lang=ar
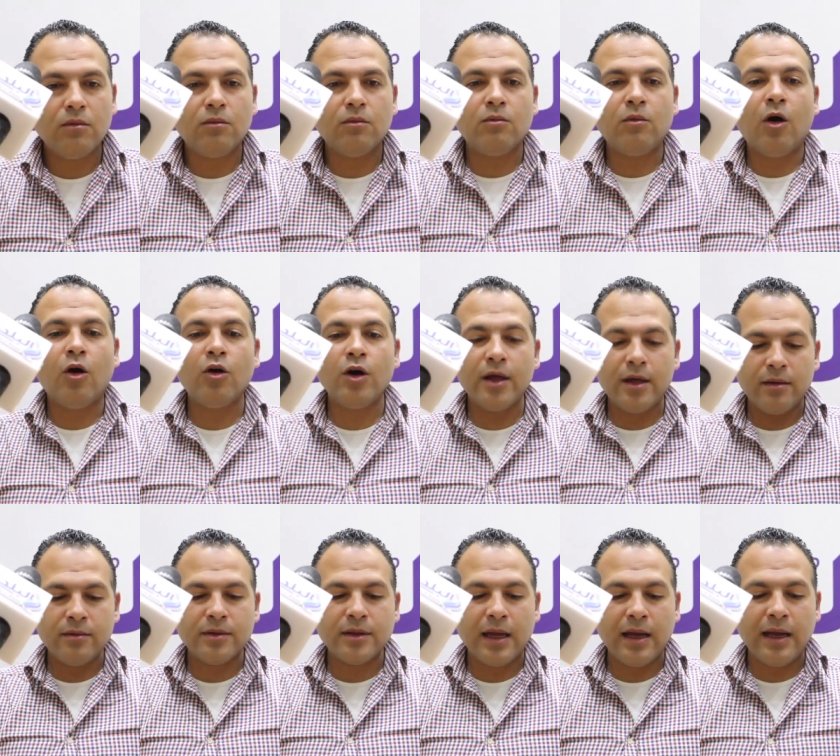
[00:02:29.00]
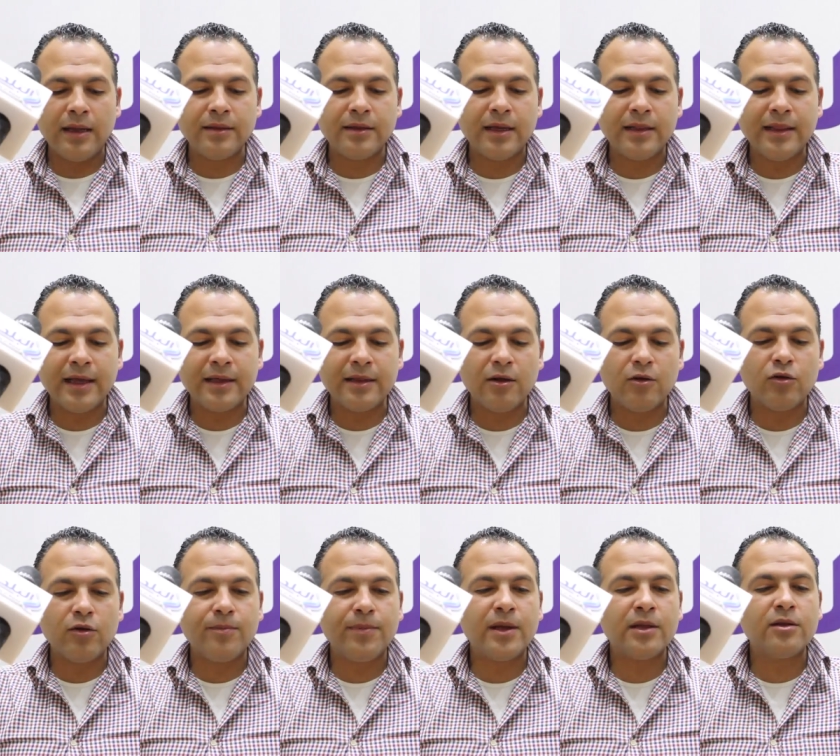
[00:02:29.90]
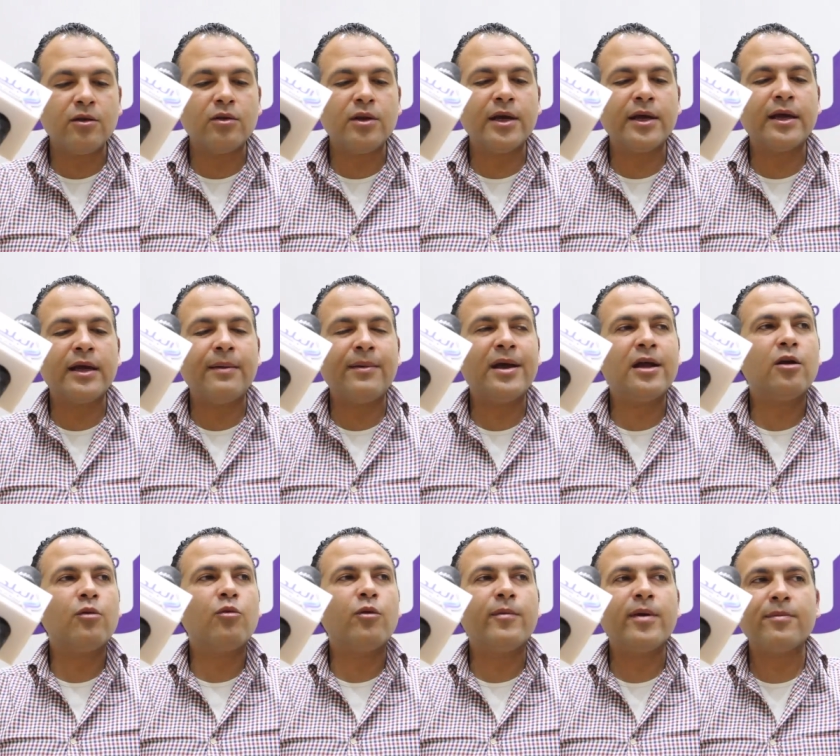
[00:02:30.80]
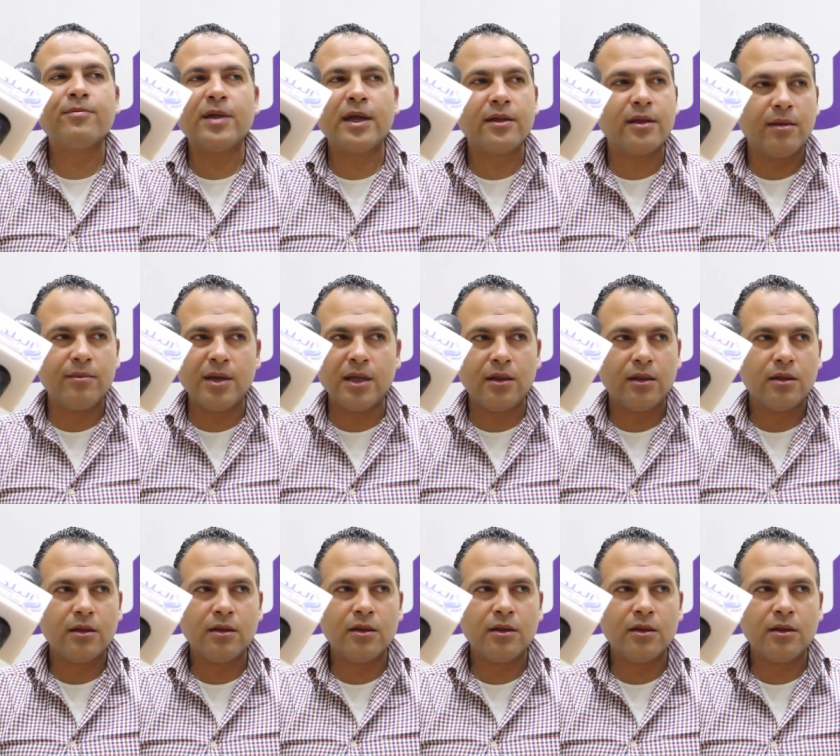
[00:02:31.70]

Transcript: ما هو انت انت اللجنه الاولمبيه الدوليه الجمعيه العموميه بتاعتها مين؟